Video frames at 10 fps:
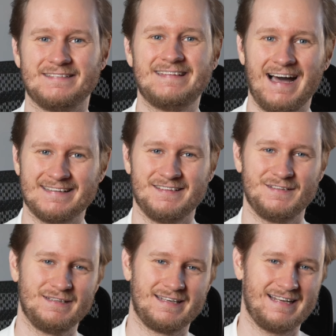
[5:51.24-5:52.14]

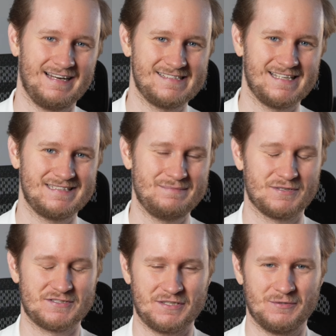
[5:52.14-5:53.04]
daty realizacji
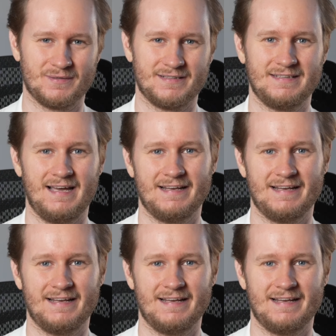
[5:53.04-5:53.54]
poszczególnych